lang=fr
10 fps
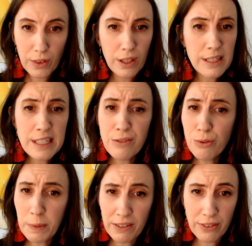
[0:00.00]
Si vous
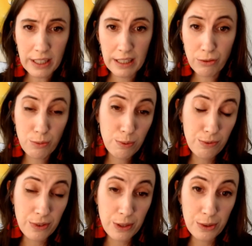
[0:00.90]
préférez, vous
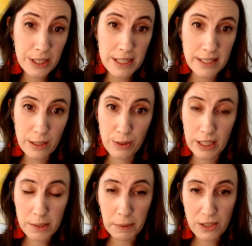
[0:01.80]
pouvez utiliser une
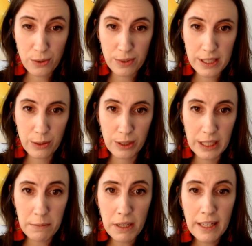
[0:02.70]
expression
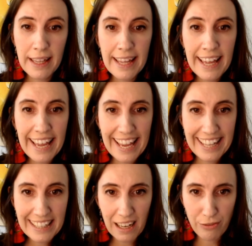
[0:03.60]
synonyme
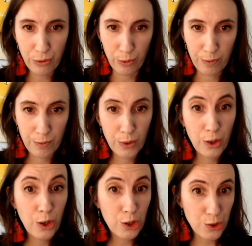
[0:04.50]
être à fond.
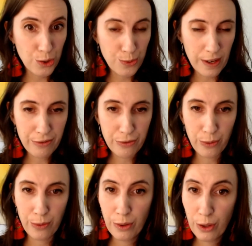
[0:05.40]
Je suis à
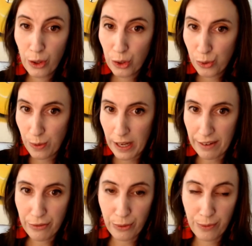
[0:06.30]
fond. Tu es à
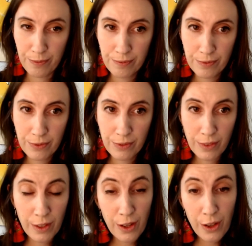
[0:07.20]
fond.
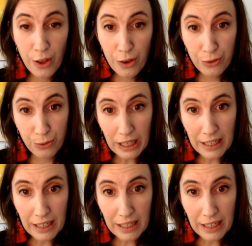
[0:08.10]
Voilà,